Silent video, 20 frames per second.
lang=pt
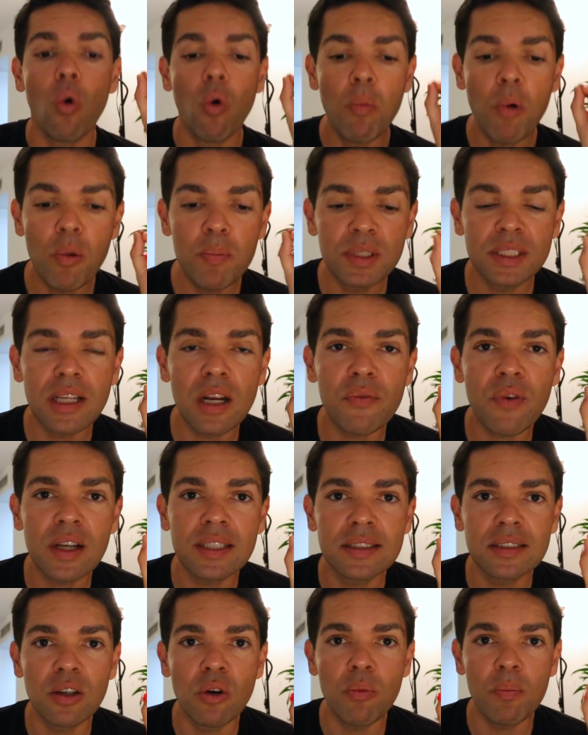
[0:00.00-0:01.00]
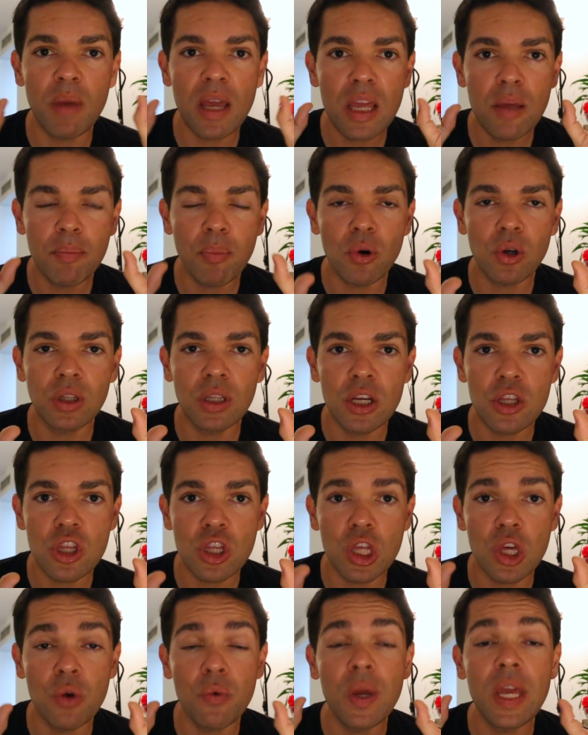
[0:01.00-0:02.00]
Uma observação bem
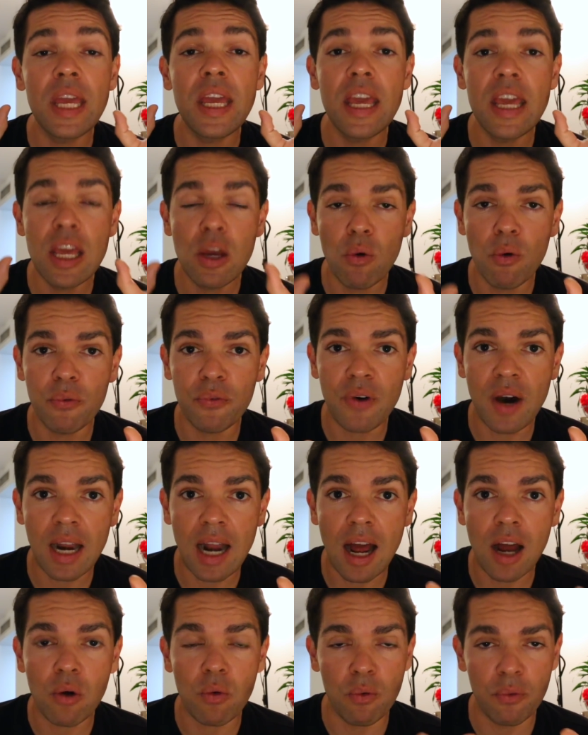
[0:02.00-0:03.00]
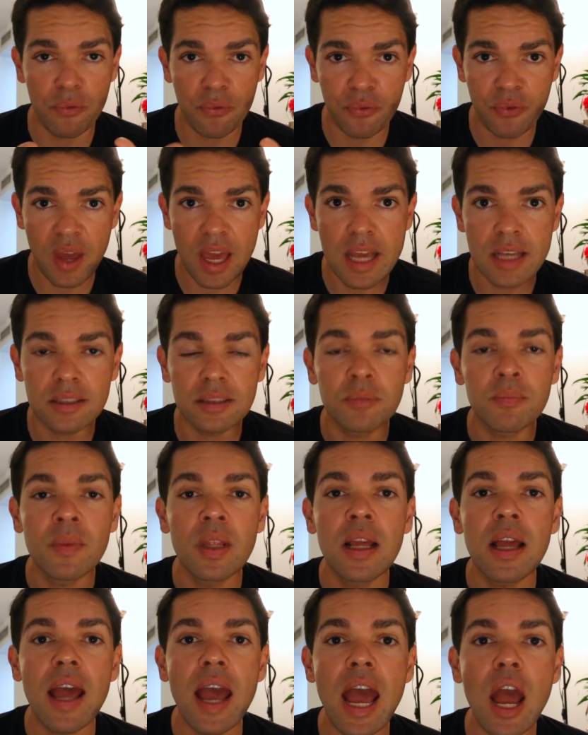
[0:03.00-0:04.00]
importante que o Henrico Faraco fez
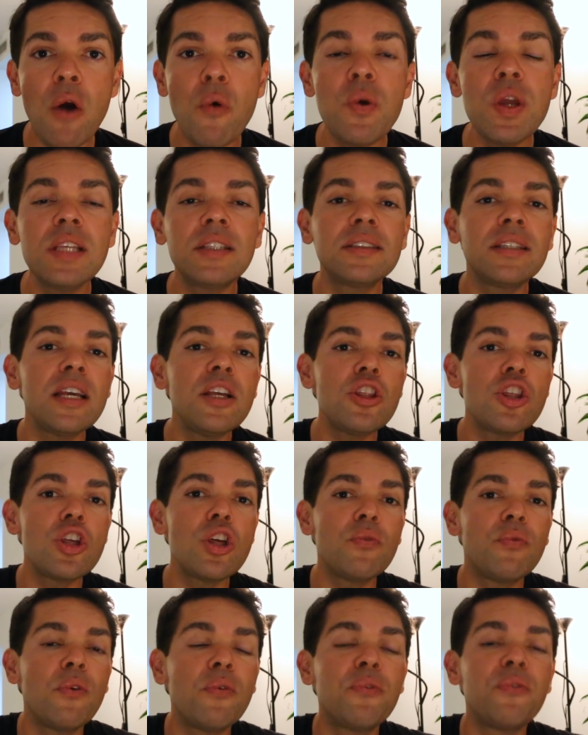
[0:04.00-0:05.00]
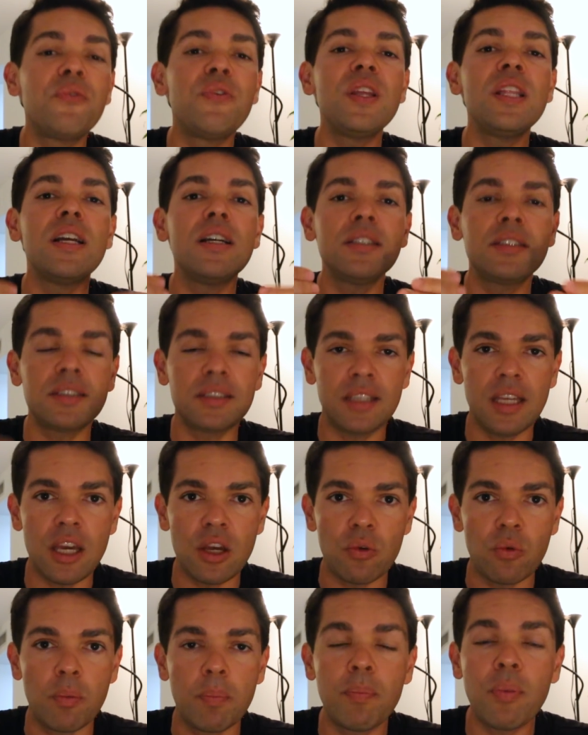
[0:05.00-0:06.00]
é o incentivo
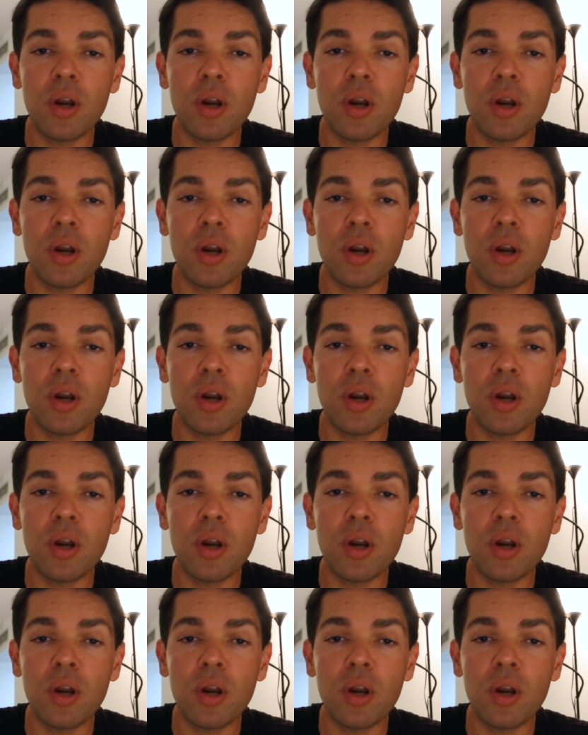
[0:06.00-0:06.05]
financeiro.